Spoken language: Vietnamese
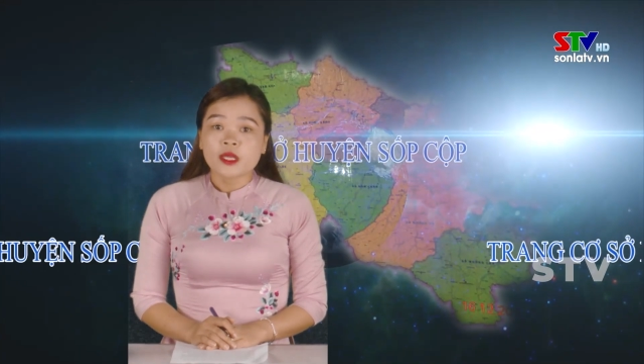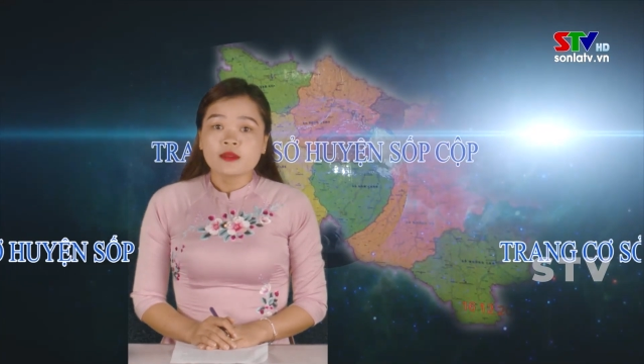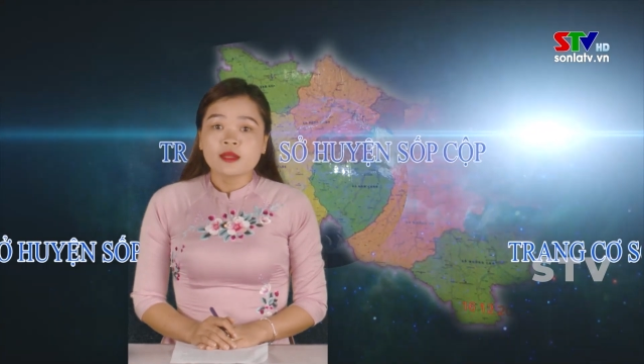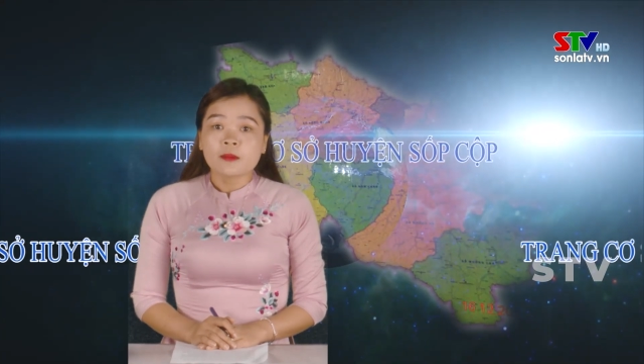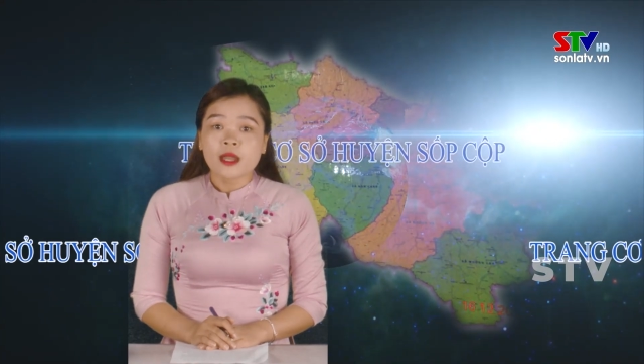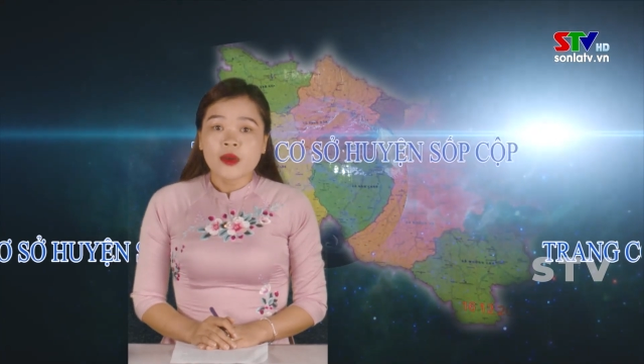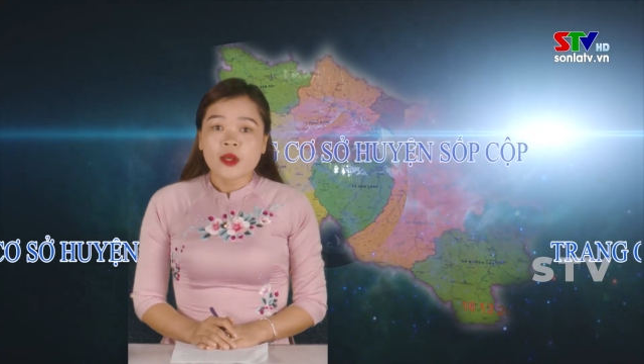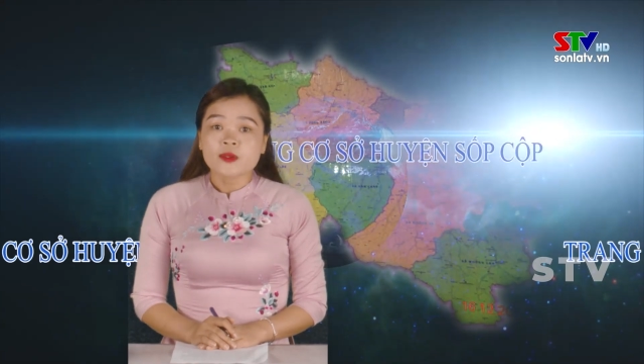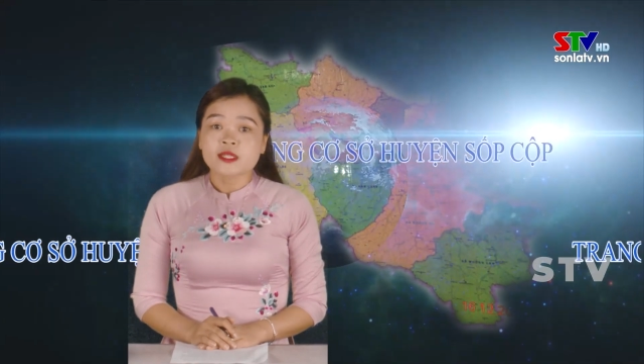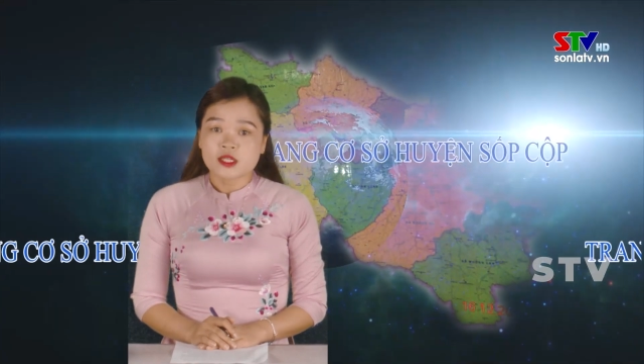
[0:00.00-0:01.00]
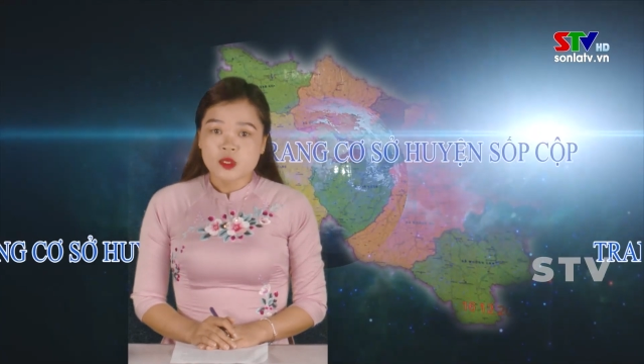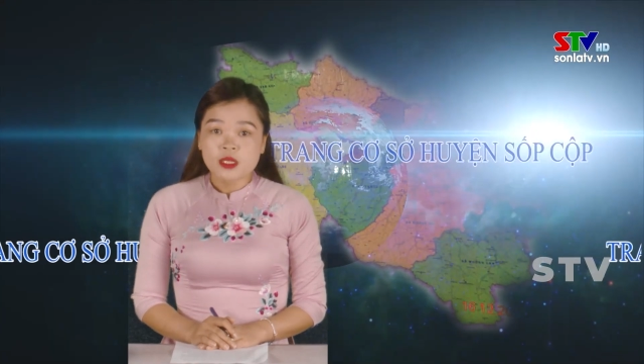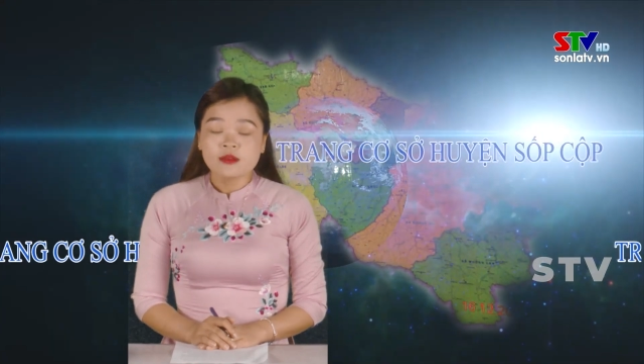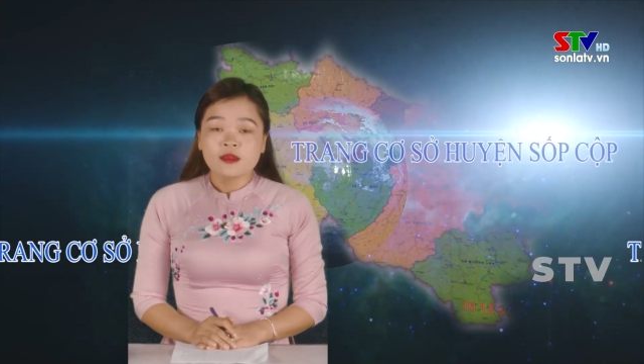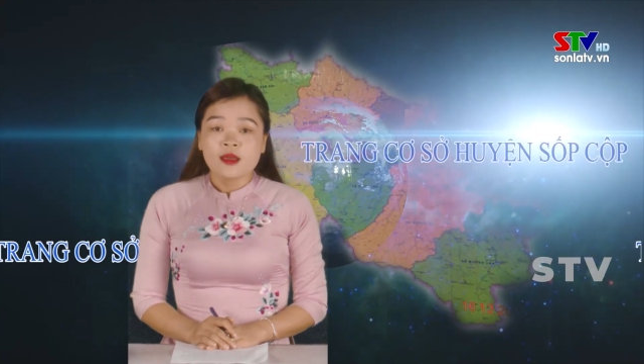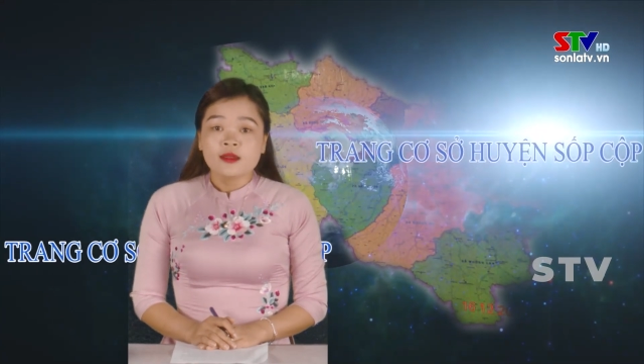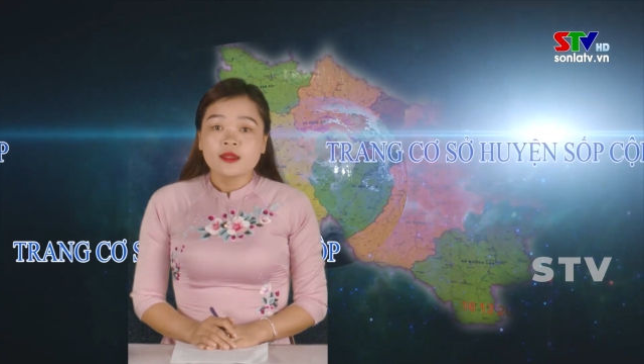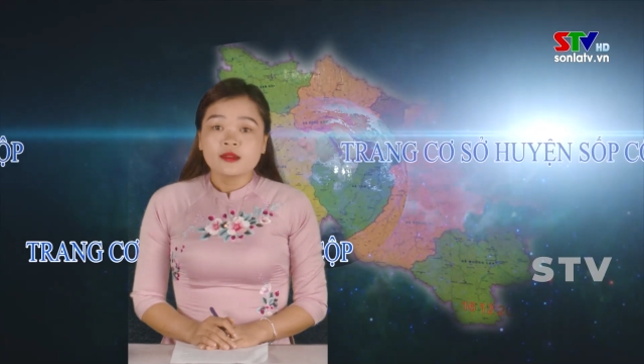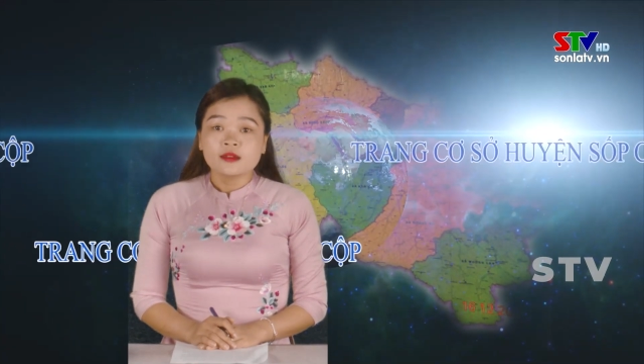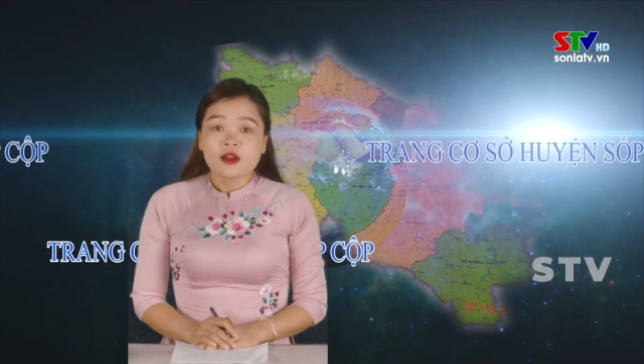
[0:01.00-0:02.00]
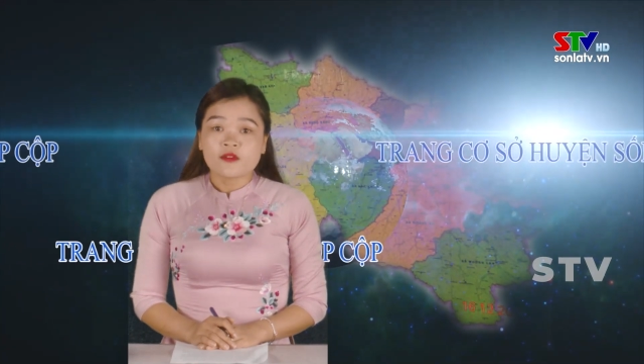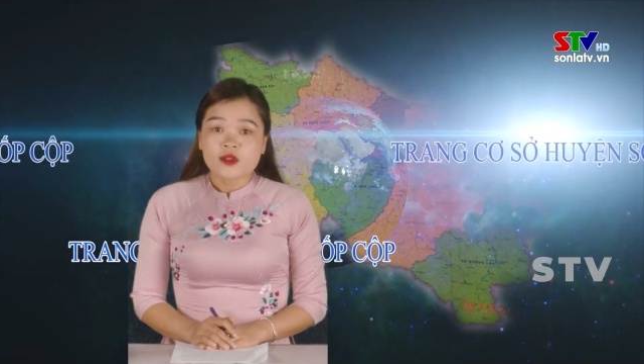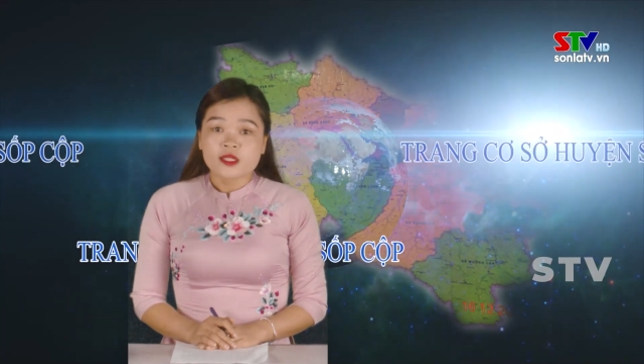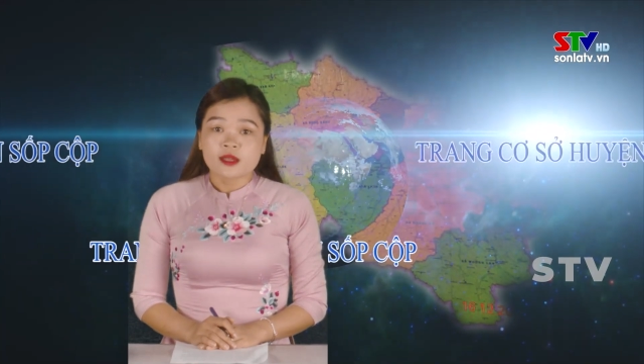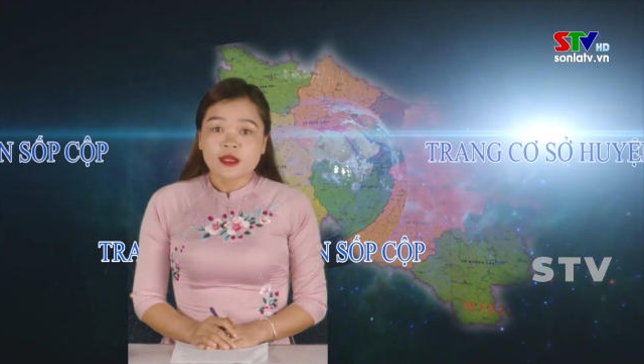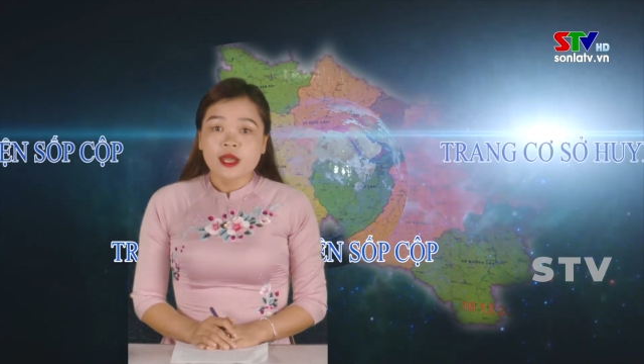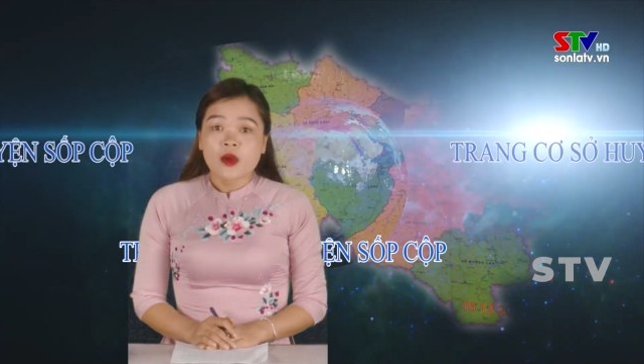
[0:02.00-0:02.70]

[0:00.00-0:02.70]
yên tâm lao động sản xuất, tin tưởng vào sự lãnh